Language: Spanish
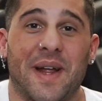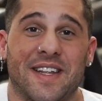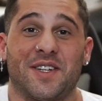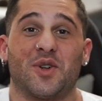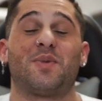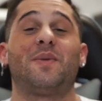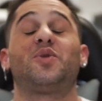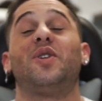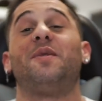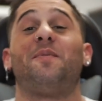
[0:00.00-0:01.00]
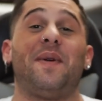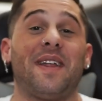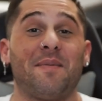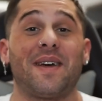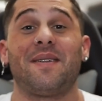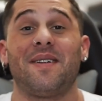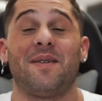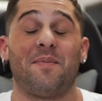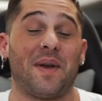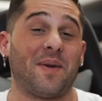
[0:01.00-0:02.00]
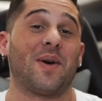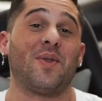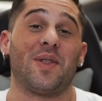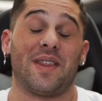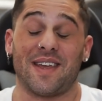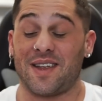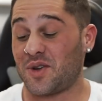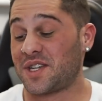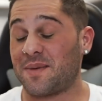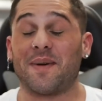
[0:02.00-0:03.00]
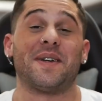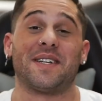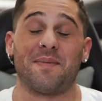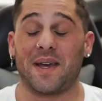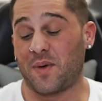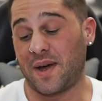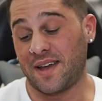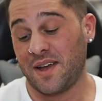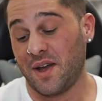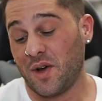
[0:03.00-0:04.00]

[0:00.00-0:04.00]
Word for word: Vale, chicos, vamos con el primer privado de los que me habéis enviado, ¿vale?